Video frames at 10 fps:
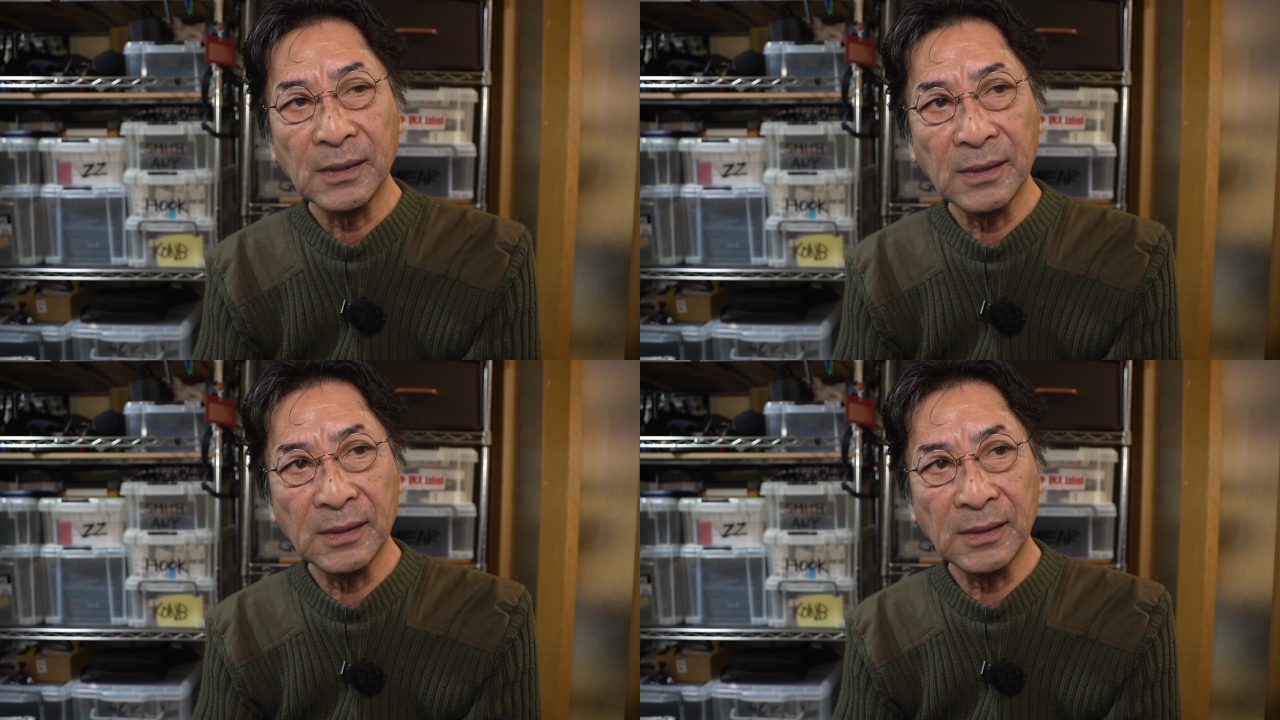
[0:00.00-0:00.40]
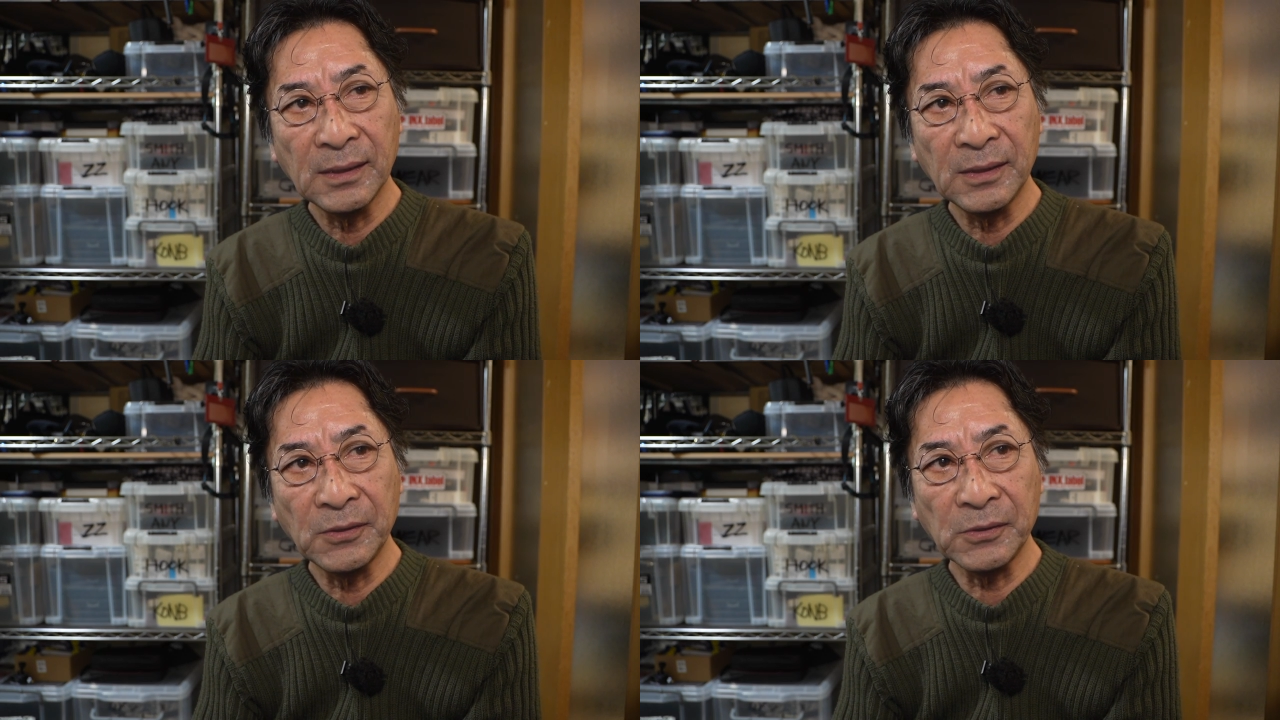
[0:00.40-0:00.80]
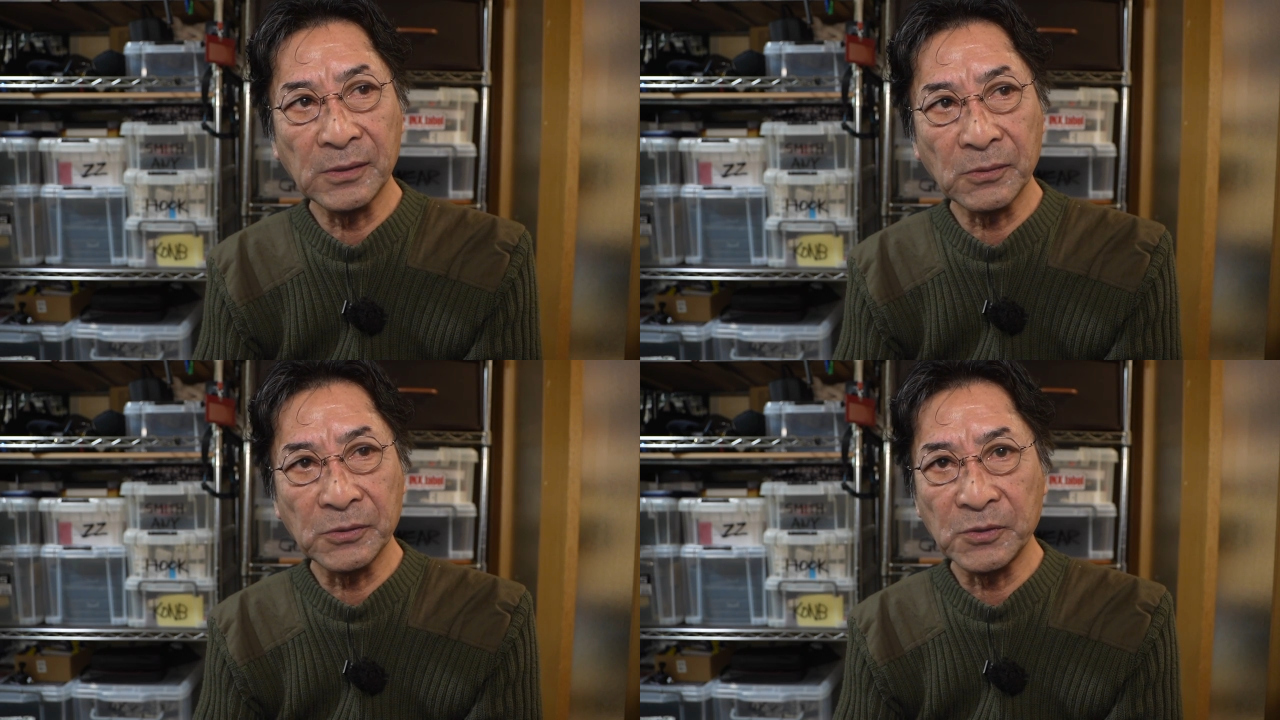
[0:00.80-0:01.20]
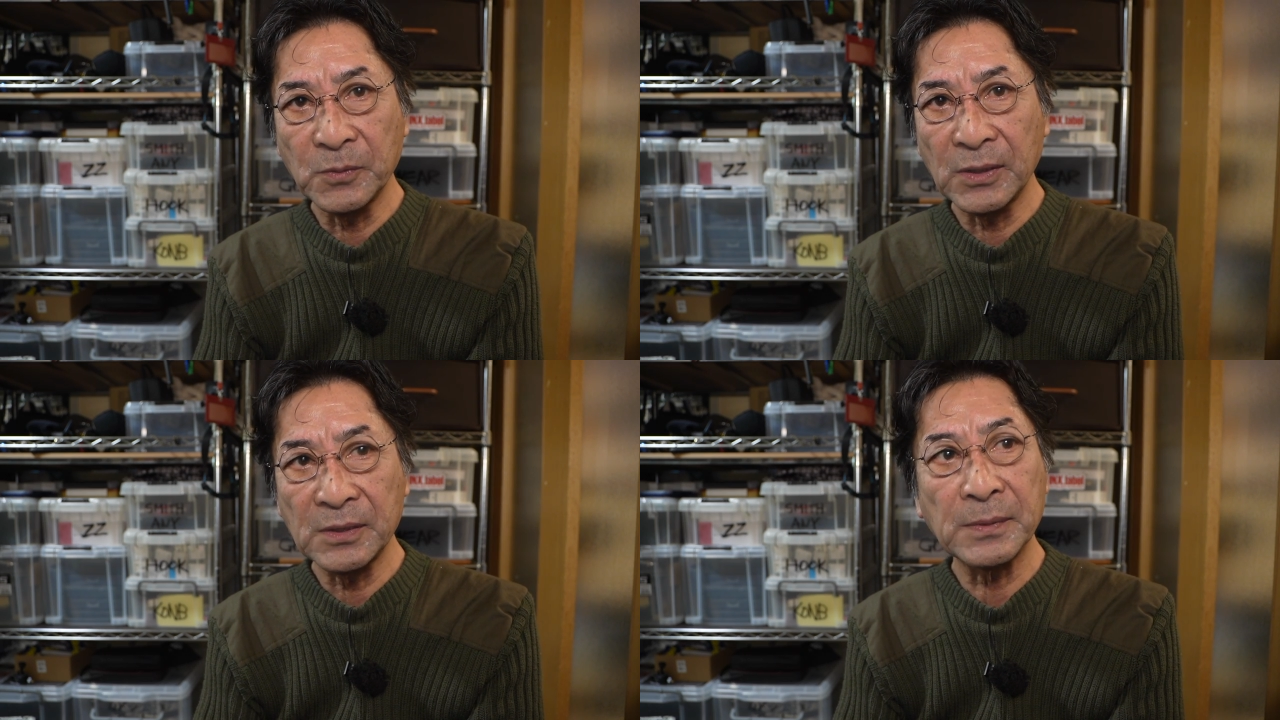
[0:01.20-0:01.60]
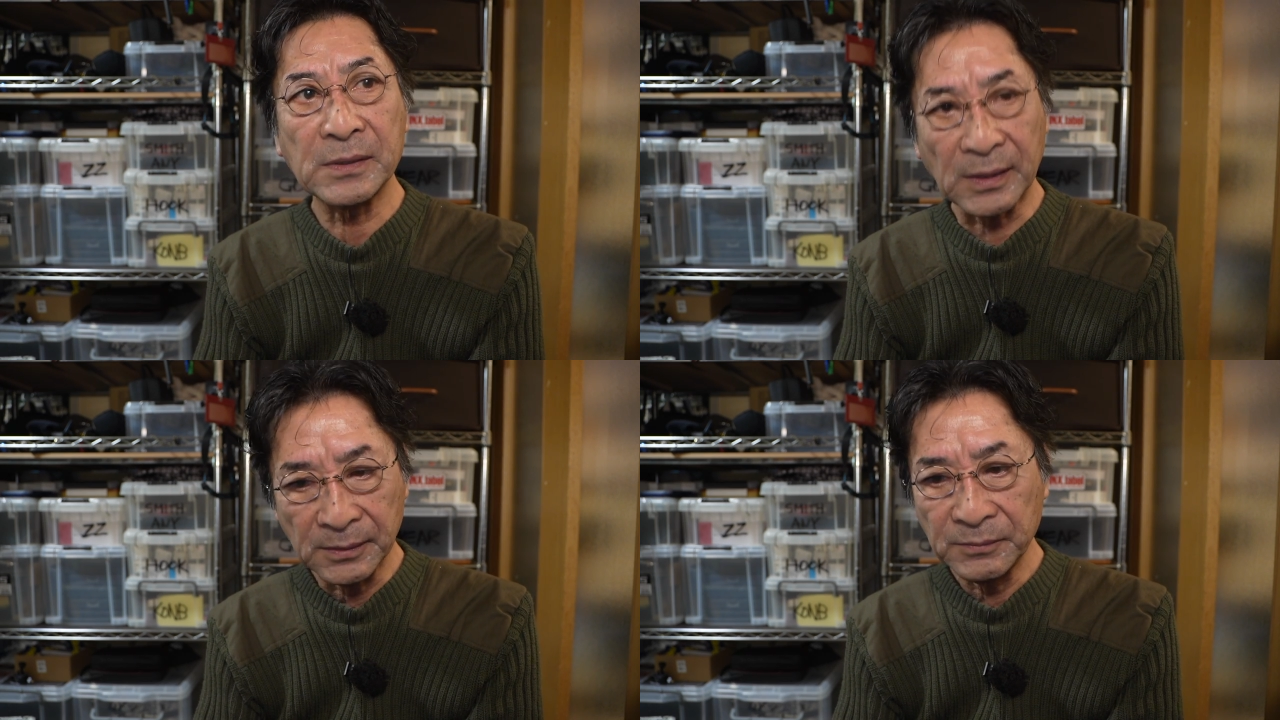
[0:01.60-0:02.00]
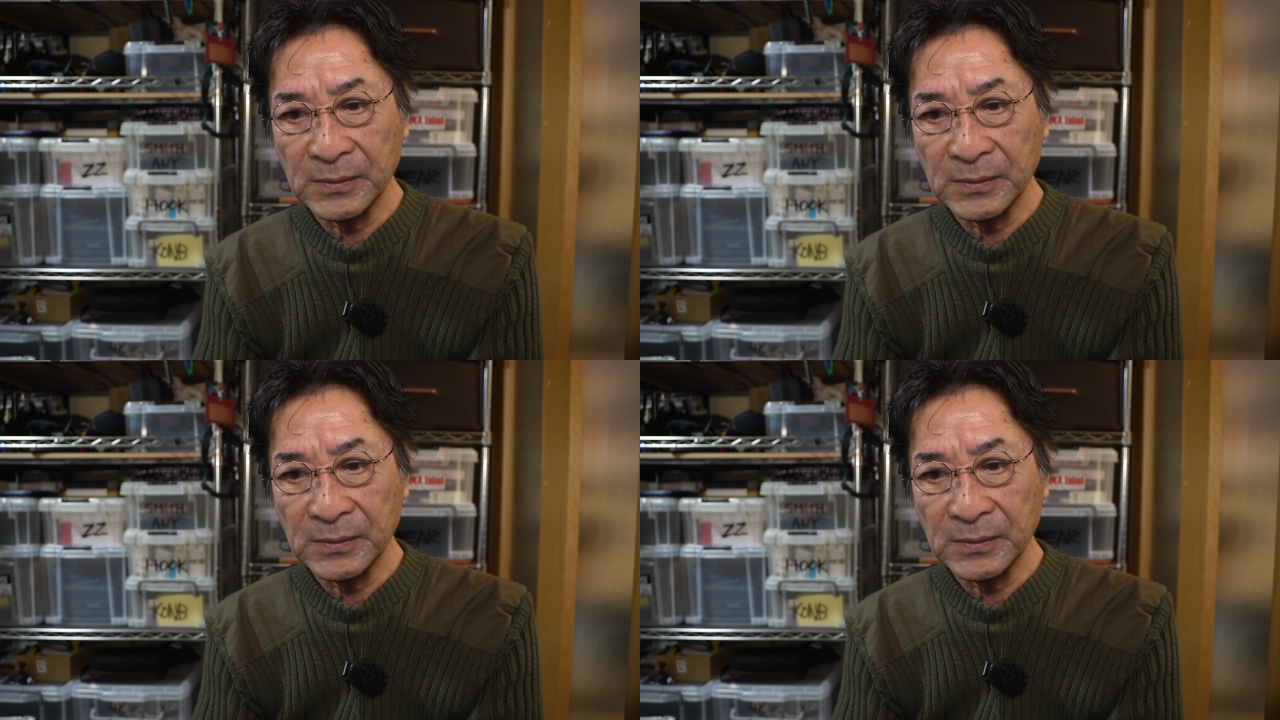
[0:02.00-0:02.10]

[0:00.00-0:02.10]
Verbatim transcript: えー、いろいろなご質問がありました。